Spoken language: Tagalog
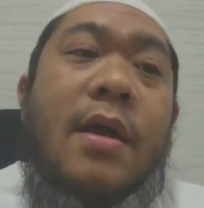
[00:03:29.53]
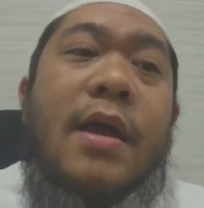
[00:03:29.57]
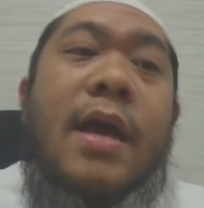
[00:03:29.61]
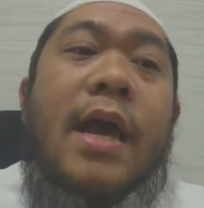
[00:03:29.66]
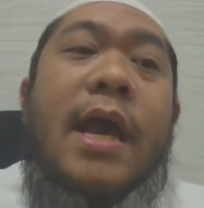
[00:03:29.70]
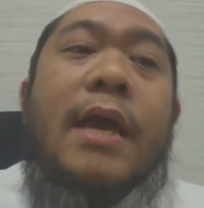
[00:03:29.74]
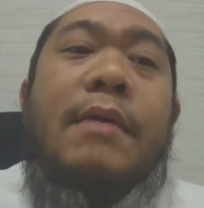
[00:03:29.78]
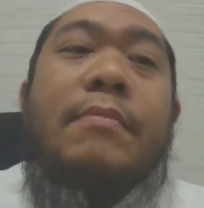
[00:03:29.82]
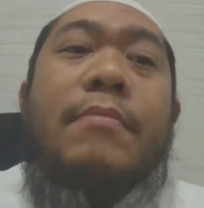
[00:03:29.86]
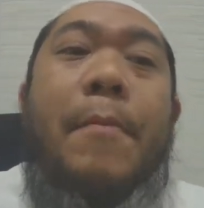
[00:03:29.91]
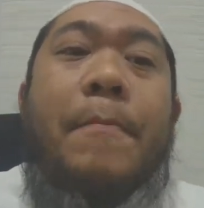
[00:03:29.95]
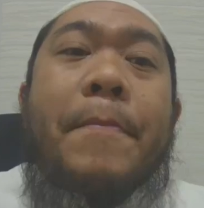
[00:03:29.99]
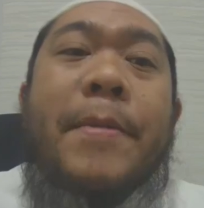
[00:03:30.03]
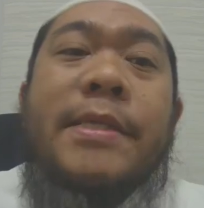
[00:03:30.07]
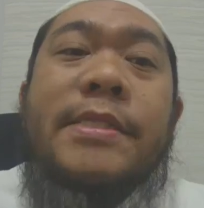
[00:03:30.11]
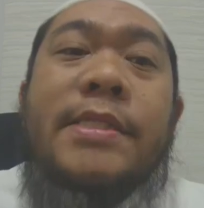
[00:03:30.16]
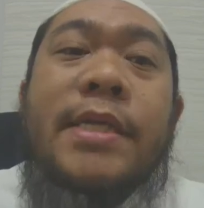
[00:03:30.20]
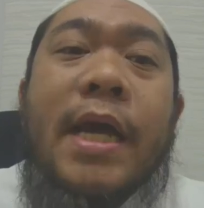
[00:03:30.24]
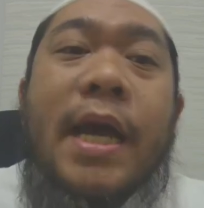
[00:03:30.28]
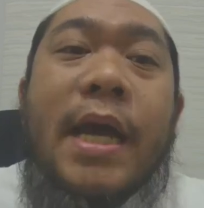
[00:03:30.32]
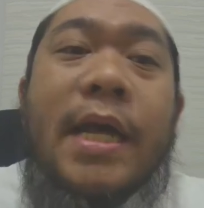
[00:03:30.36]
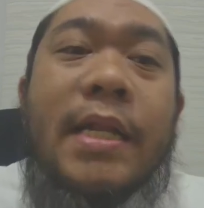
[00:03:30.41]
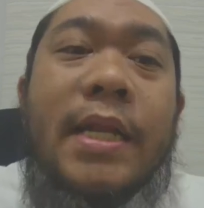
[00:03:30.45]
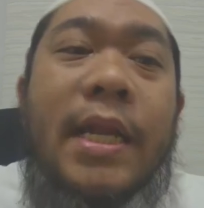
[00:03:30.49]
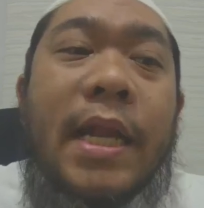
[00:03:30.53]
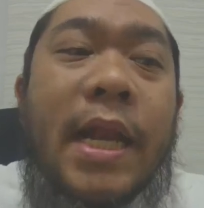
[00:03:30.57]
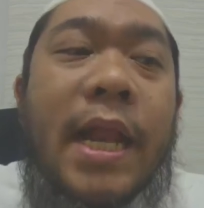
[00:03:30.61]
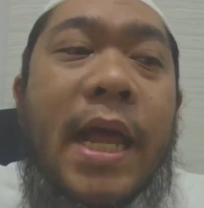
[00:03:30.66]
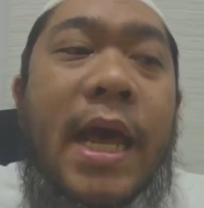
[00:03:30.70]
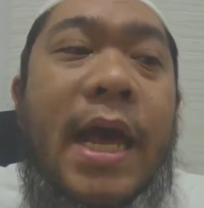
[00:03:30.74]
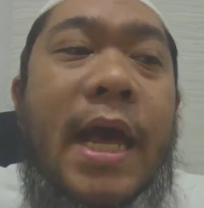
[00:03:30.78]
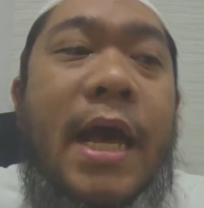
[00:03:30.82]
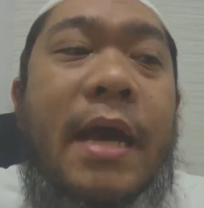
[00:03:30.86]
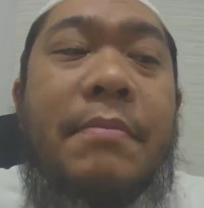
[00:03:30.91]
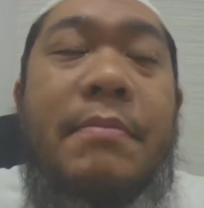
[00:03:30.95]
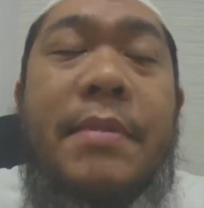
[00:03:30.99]
ay mapasa
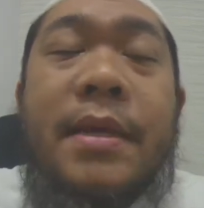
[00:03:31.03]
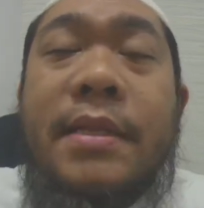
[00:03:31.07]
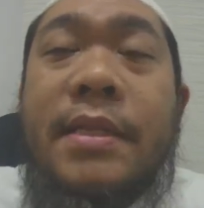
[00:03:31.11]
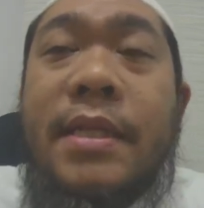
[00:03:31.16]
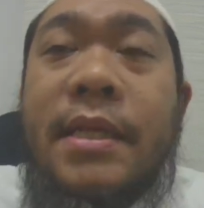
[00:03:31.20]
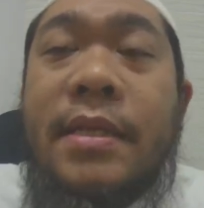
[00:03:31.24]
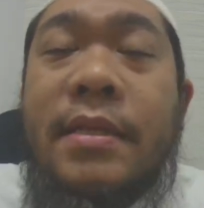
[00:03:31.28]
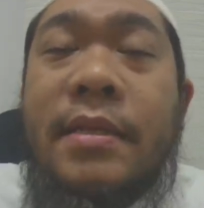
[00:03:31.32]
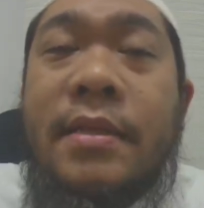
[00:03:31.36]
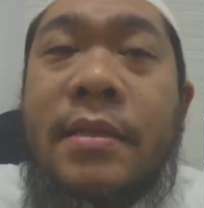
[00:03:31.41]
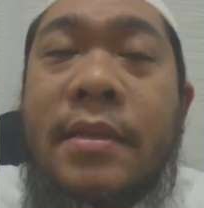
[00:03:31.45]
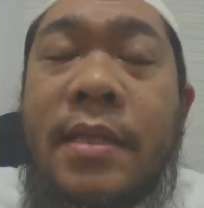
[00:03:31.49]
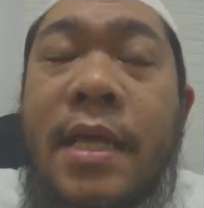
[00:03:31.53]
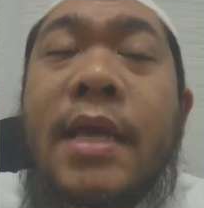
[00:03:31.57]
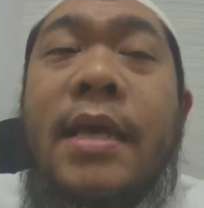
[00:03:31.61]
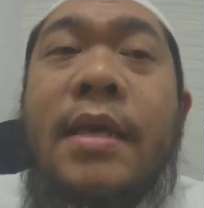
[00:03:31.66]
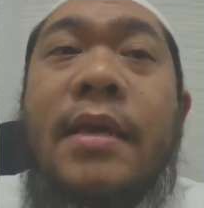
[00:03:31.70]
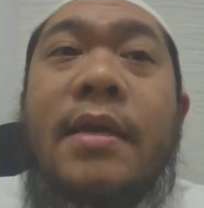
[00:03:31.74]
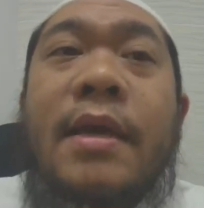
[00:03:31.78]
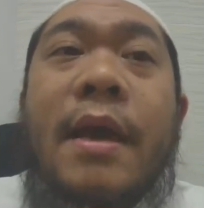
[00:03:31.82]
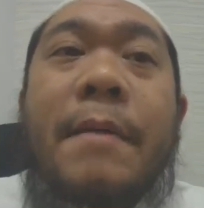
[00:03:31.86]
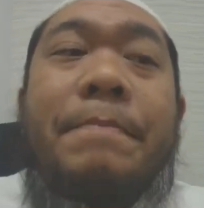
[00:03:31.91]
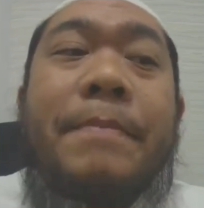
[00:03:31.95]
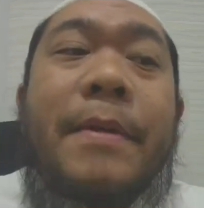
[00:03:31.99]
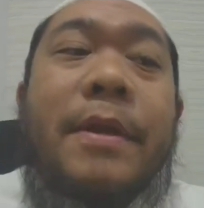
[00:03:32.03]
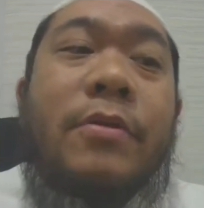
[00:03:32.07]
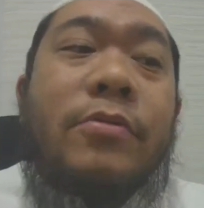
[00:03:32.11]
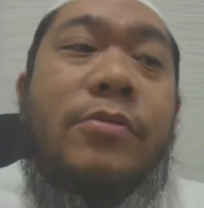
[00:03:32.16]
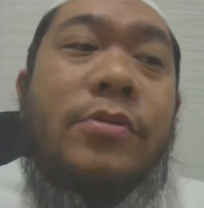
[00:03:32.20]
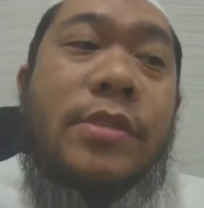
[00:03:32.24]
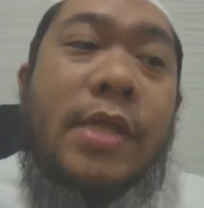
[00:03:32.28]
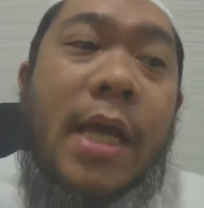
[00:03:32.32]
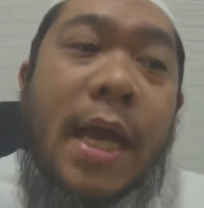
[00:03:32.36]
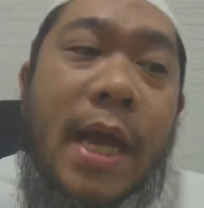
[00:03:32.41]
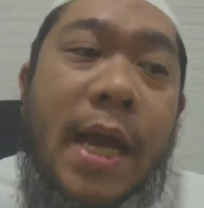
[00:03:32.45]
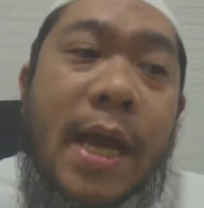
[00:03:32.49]
nila ang matinding
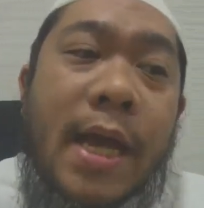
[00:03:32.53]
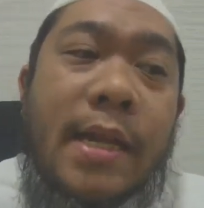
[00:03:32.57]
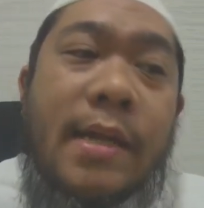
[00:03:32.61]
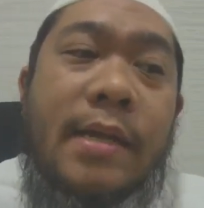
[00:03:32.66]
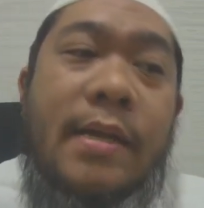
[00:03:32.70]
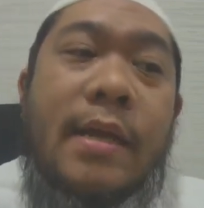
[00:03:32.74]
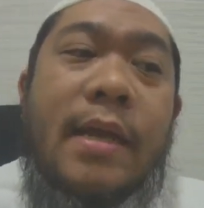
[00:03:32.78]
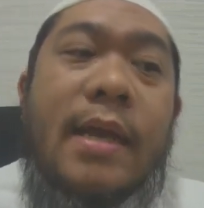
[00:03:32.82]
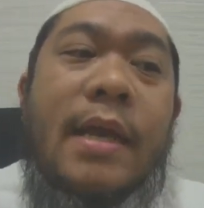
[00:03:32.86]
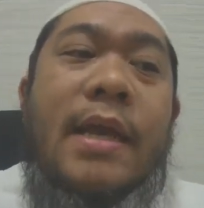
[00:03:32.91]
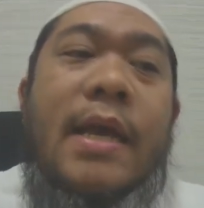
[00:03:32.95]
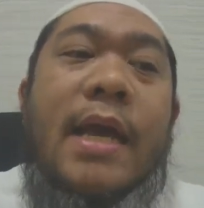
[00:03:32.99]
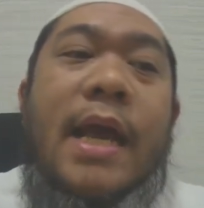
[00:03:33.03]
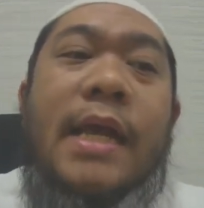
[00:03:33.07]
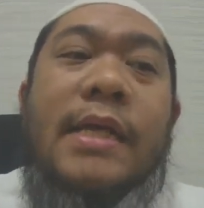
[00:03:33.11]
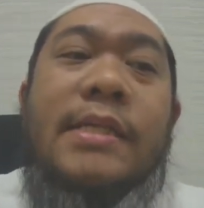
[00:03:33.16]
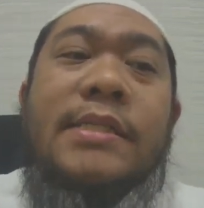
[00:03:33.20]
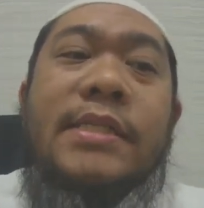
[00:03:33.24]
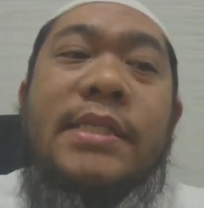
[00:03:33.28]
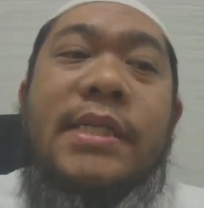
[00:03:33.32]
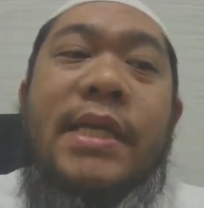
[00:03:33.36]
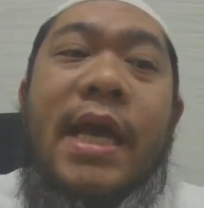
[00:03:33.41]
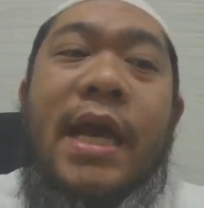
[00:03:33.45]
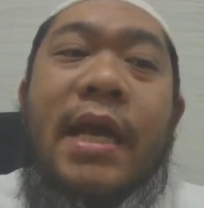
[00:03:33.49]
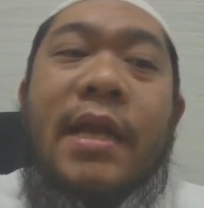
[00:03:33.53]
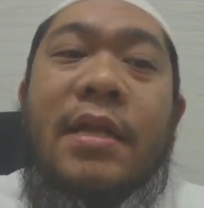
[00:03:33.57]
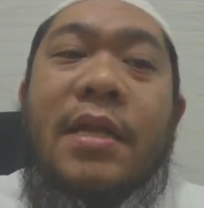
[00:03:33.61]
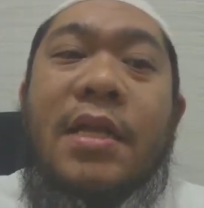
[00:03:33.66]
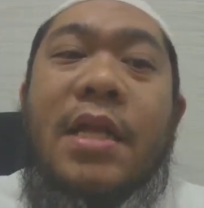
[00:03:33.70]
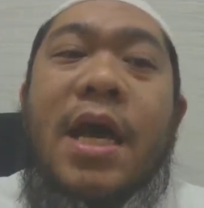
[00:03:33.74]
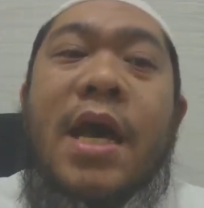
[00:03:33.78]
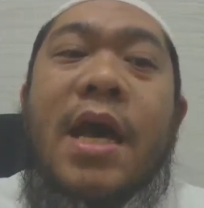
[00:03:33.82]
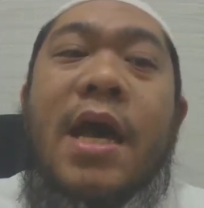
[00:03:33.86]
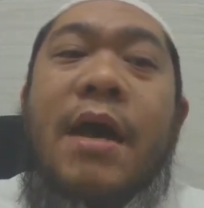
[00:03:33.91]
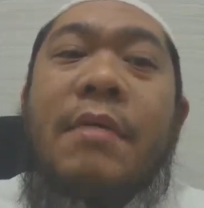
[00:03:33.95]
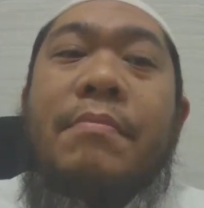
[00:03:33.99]
kaparusahan at si
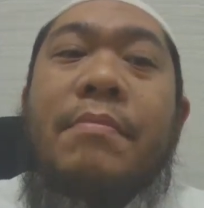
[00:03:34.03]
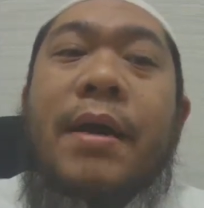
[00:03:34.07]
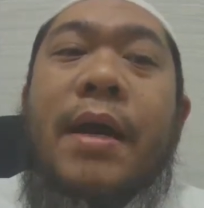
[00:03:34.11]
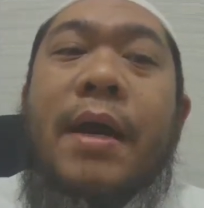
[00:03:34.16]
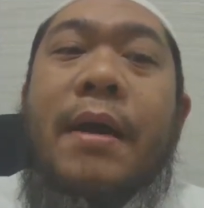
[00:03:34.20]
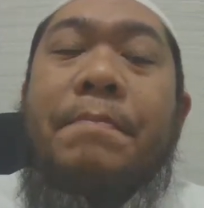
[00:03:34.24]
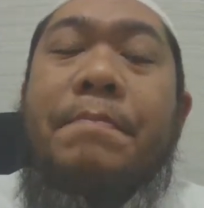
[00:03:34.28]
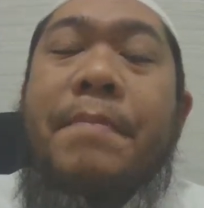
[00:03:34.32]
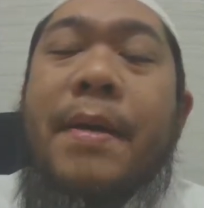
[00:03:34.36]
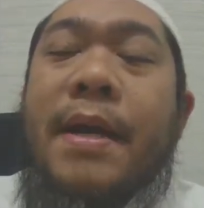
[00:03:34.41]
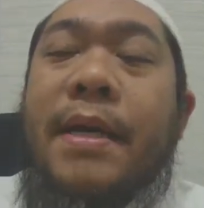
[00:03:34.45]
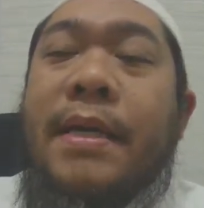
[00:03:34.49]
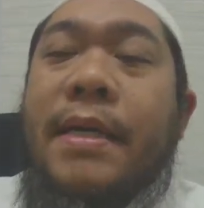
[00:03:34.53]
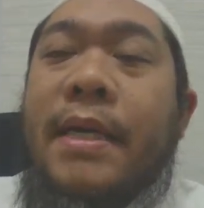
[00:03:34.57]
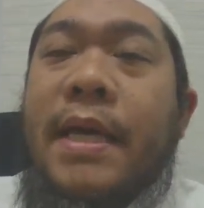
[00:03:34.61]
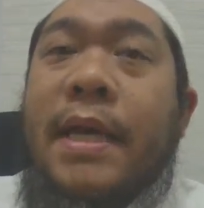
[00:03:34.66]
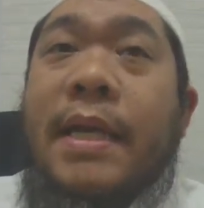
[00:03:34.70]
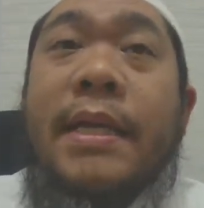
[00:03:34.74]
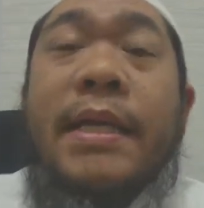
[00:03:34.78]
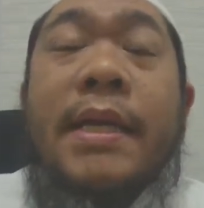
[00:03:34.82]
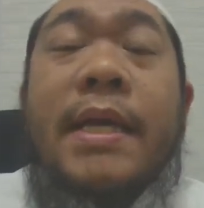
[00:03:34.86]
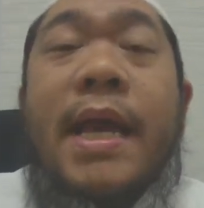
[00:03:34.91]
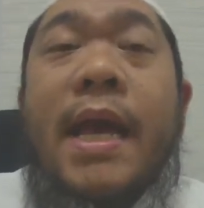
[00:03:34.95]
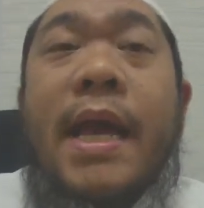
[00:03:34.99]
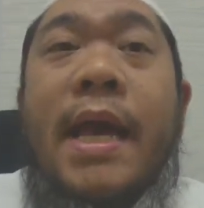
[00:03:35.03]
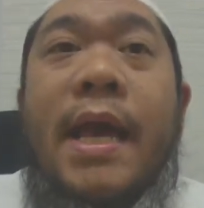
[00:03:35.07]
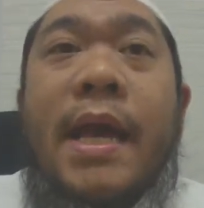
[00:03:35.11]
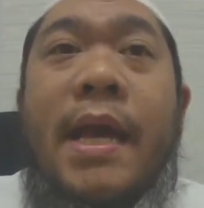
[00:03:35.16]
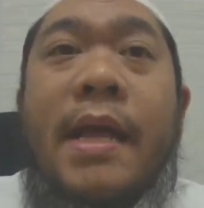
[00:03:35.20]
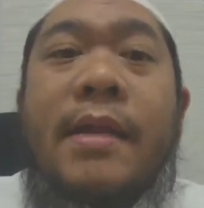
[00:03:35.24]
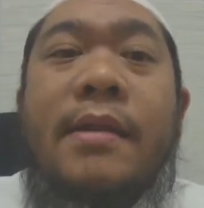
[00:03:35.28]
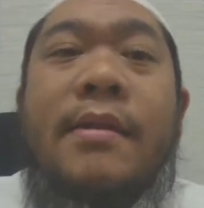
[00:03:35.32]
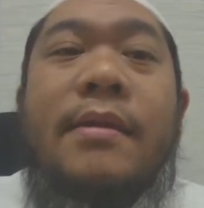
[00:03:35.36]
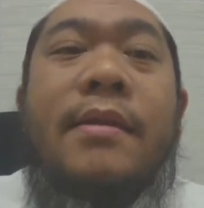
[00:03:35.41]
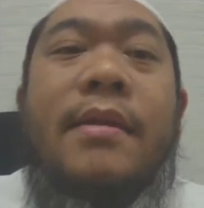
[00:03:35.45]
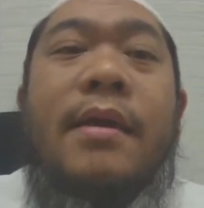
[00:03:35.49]
Allah ang
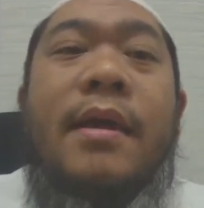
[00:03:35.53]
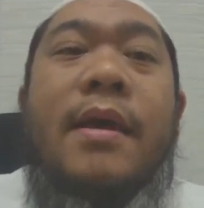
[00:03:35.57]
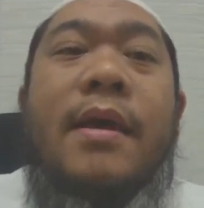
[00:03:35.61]
makapangyarihan